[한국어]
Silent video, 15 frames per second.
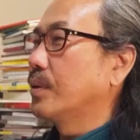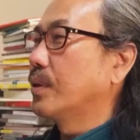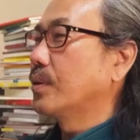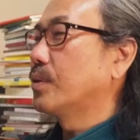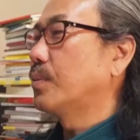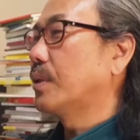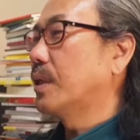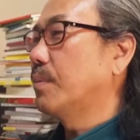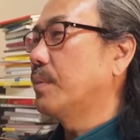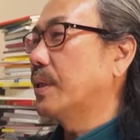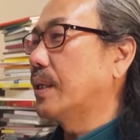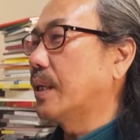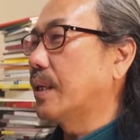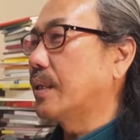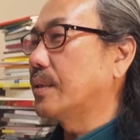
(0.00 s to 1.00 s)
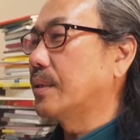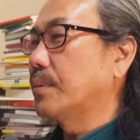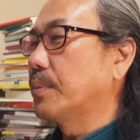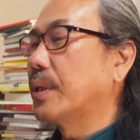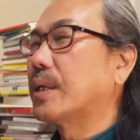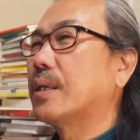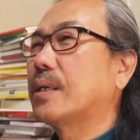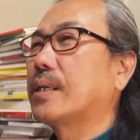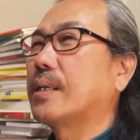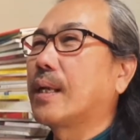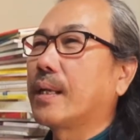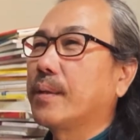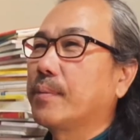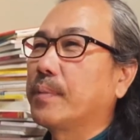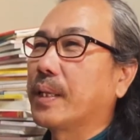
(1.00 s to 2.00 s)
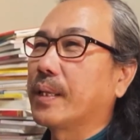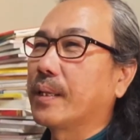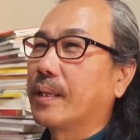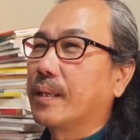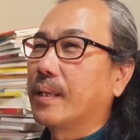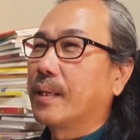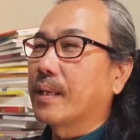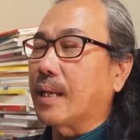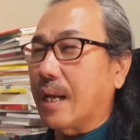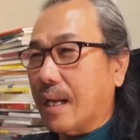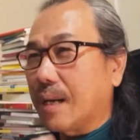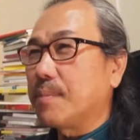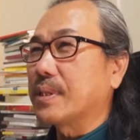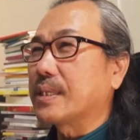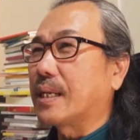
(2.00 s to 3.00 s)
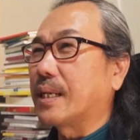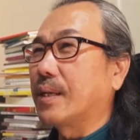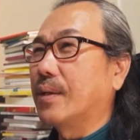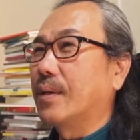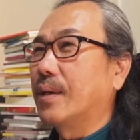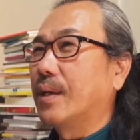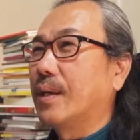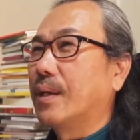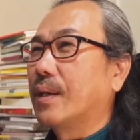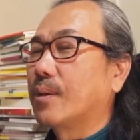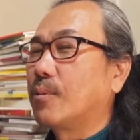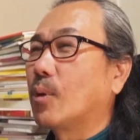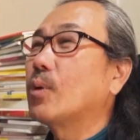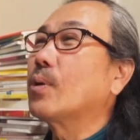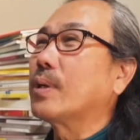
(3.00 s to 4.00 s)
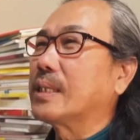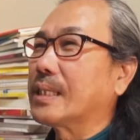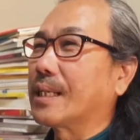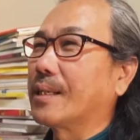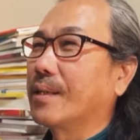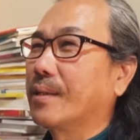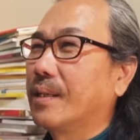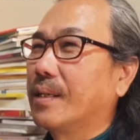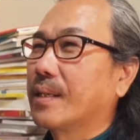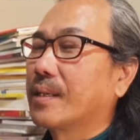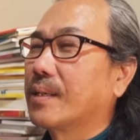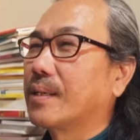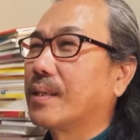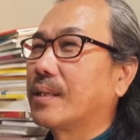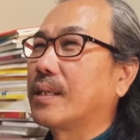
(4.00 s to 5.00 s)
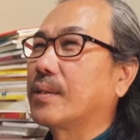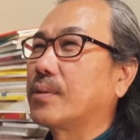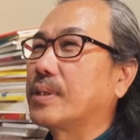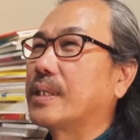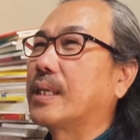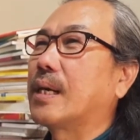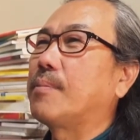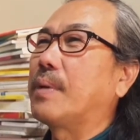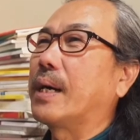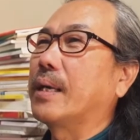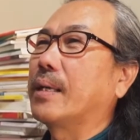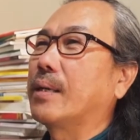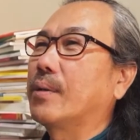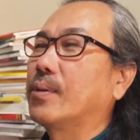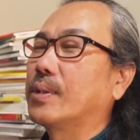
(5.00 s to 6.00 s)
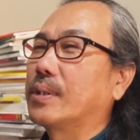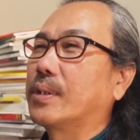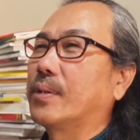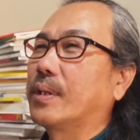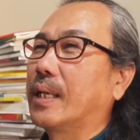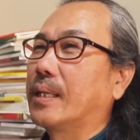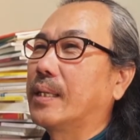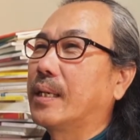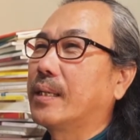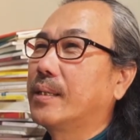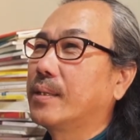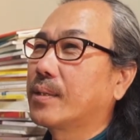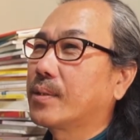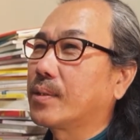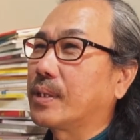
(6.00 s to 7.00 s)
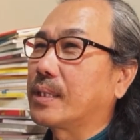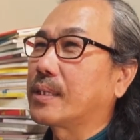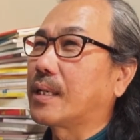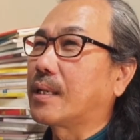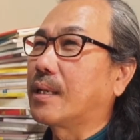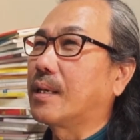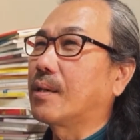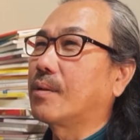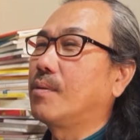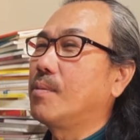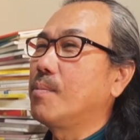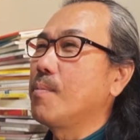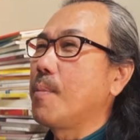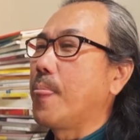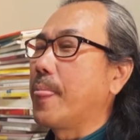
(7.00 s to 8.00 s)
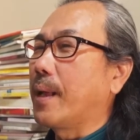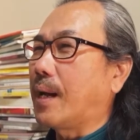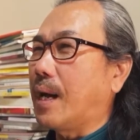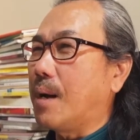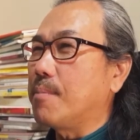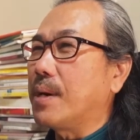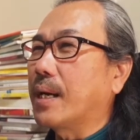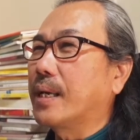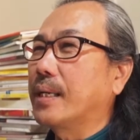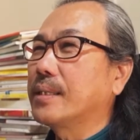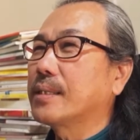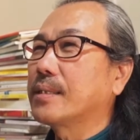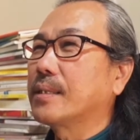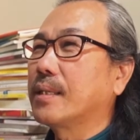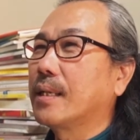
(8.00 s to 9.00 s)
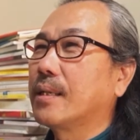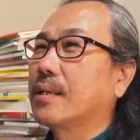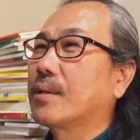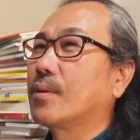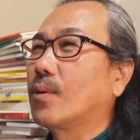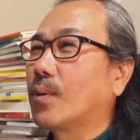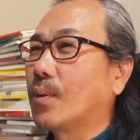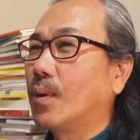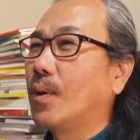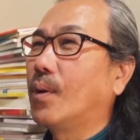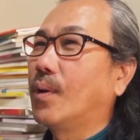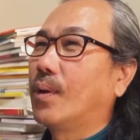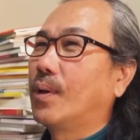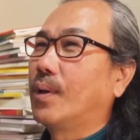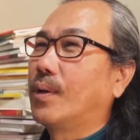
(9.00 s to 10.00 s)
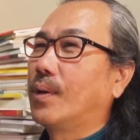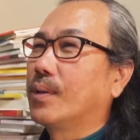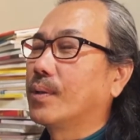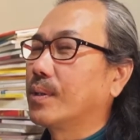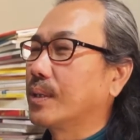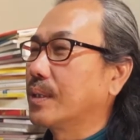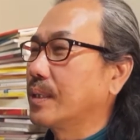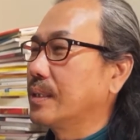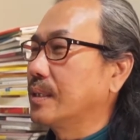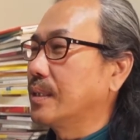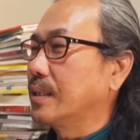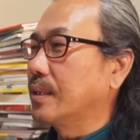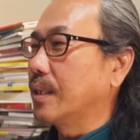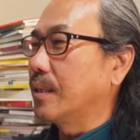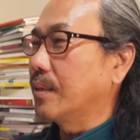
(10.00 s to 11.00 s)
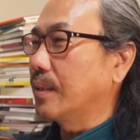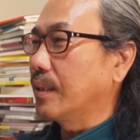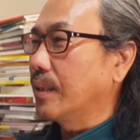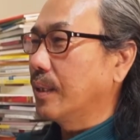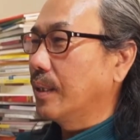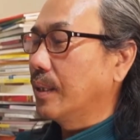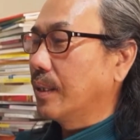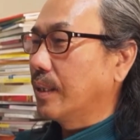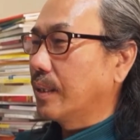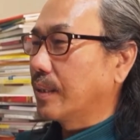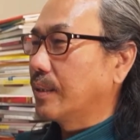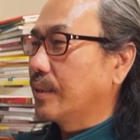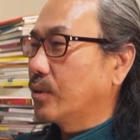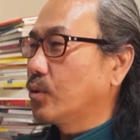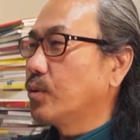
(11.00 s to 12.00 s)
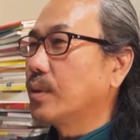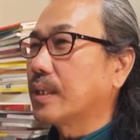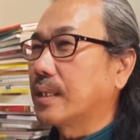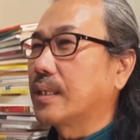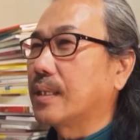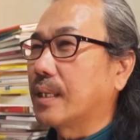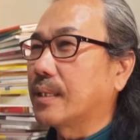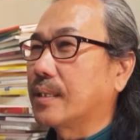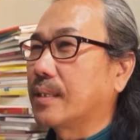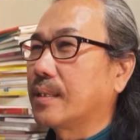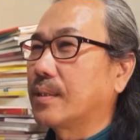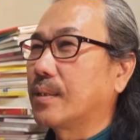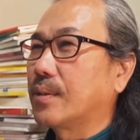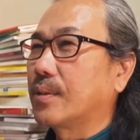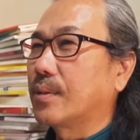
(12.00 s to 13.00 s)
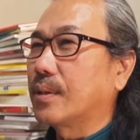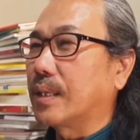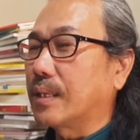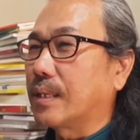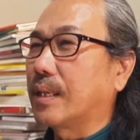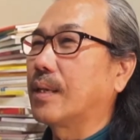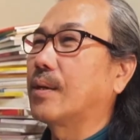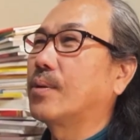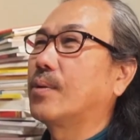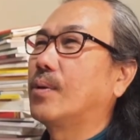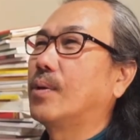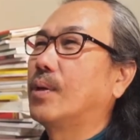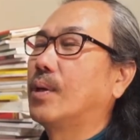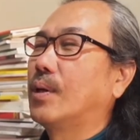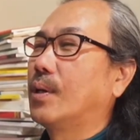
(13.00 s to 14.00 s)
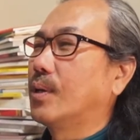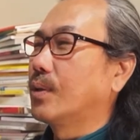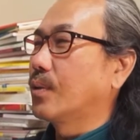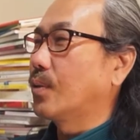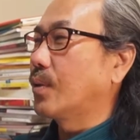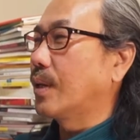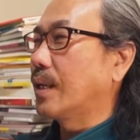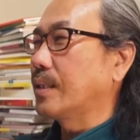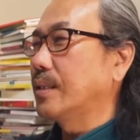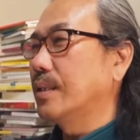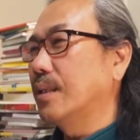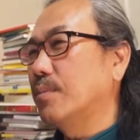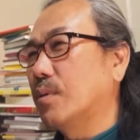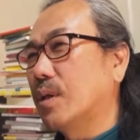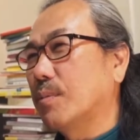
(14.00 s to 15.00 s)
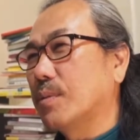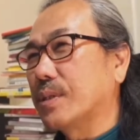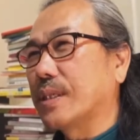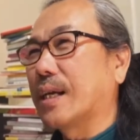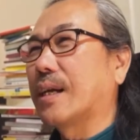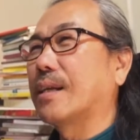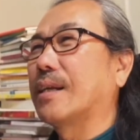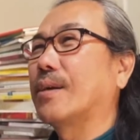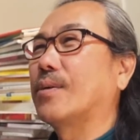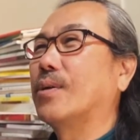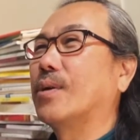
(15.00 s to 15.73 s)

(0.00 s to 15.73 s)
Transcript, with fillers: 농수보들 밑에 가서 별을 기다리면 캄캄하잖아요. 뭐 홀로 있잖아요. 그럴 때 또 시가 많이 오죠. 옛날 기억도 되살아나고 까맣게 잊었던 일들도 오고 또 어린 시절의 그 추억들 같은 것들도 나타나고 돌아가신 이모님도 생각나고